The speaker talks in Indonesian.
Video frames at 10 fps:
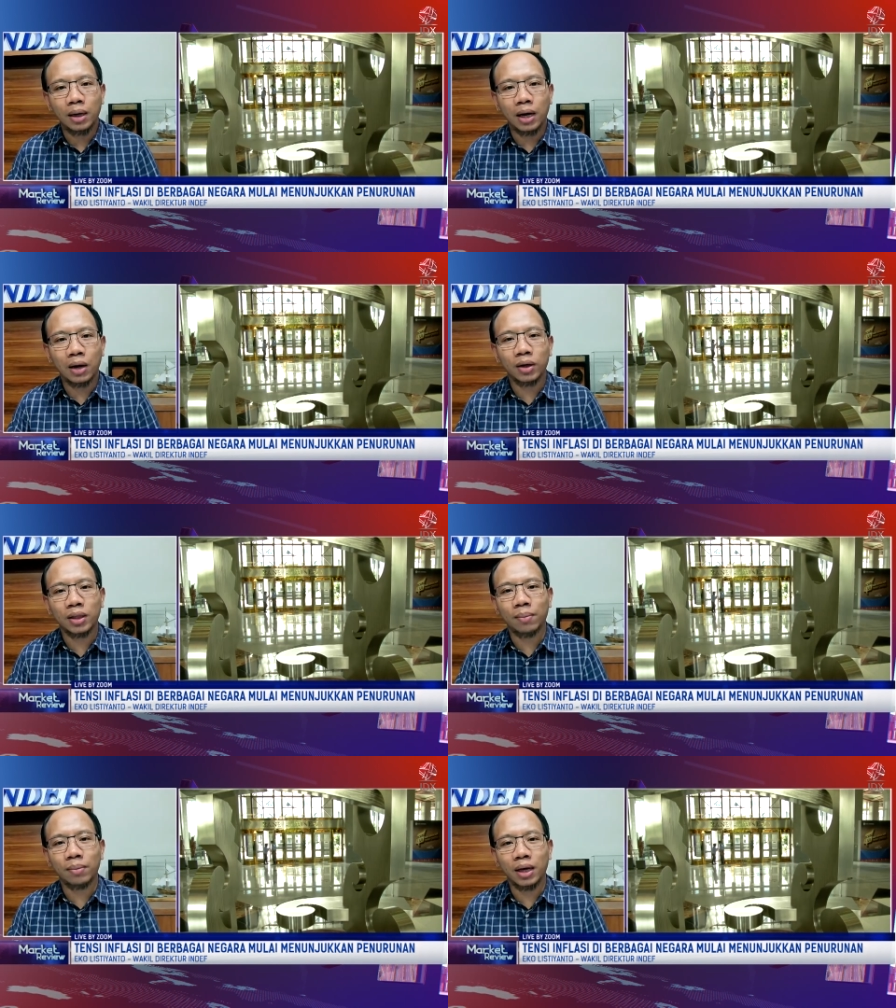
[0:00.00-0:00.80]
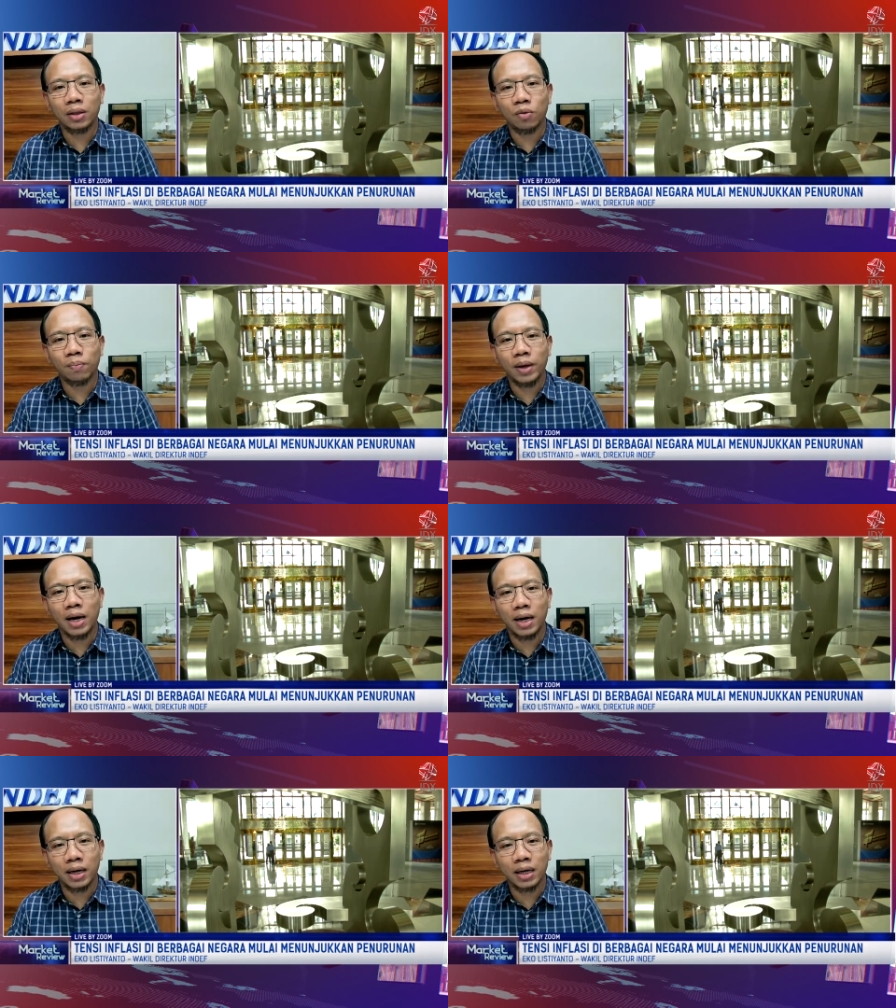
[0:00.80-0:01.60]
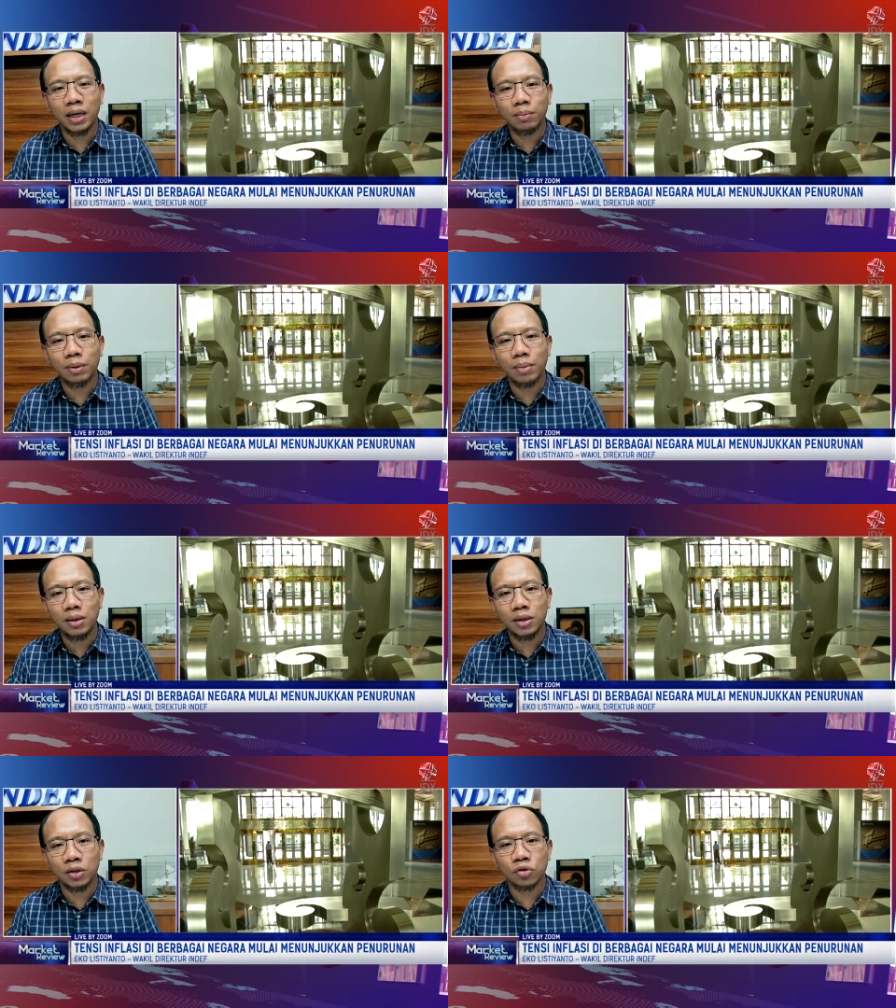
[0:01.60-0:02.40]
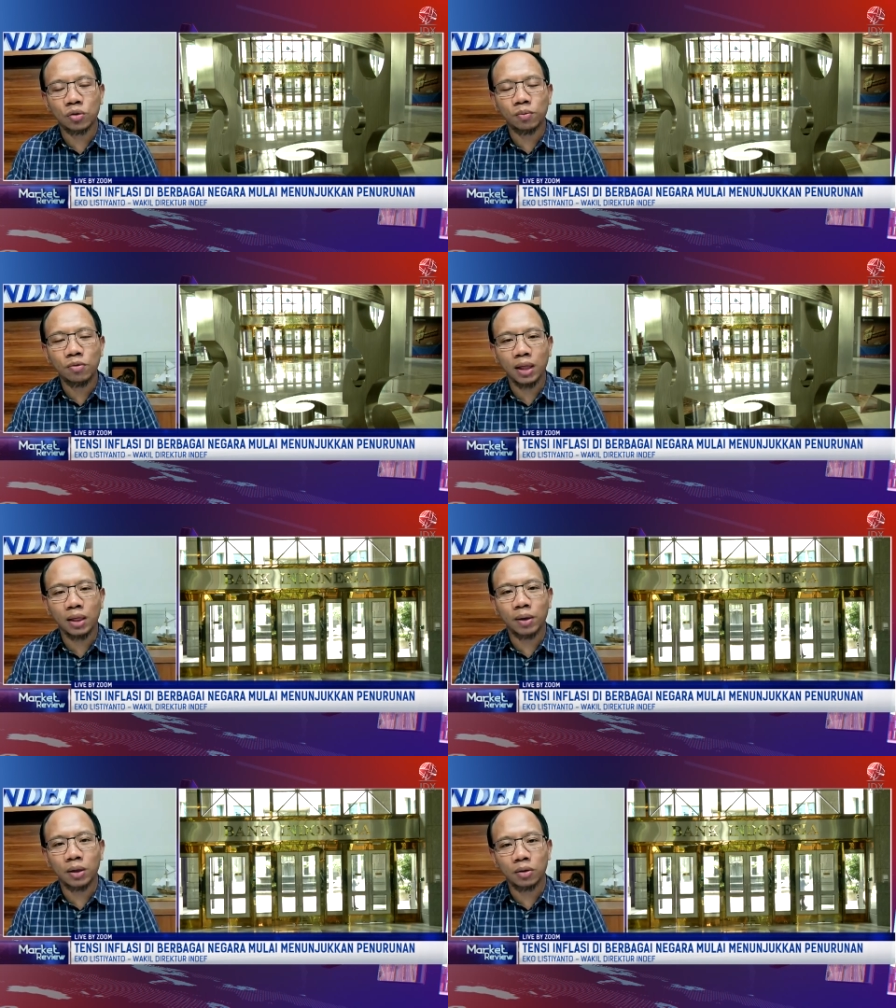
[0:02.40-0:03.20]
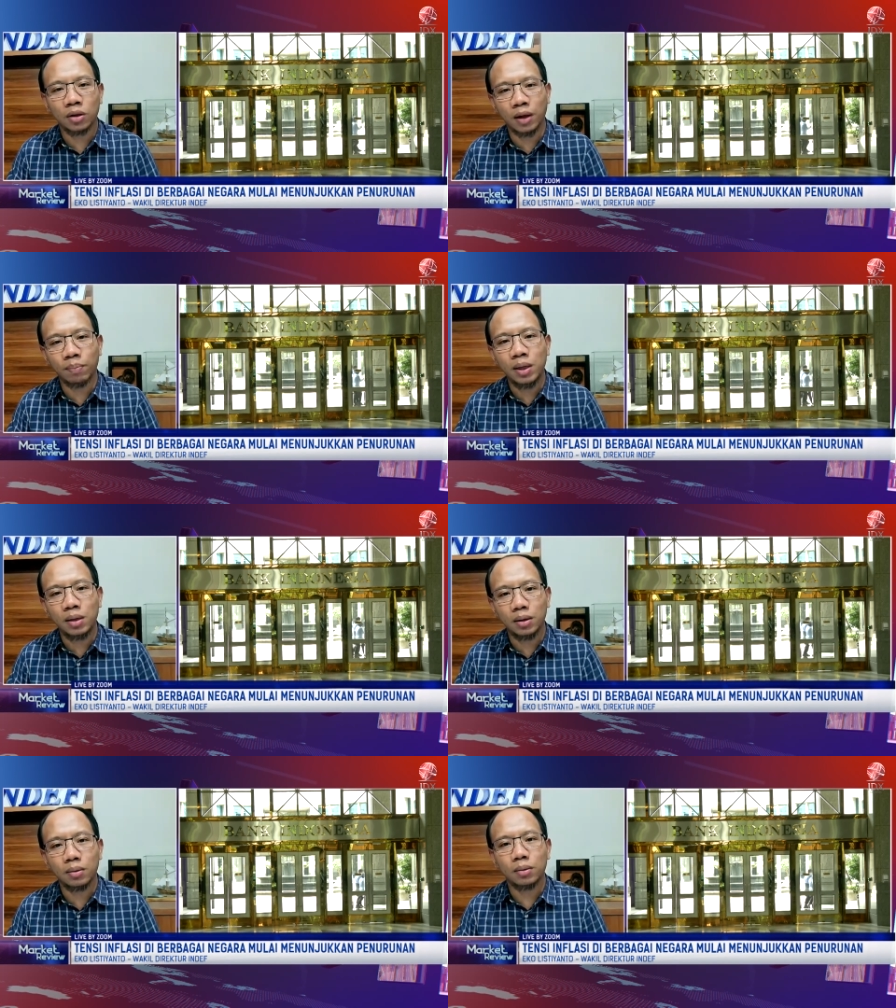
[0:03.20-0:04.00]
kalau kita melihat rupiah hari ini memang ya cukup kuat begitu tetapi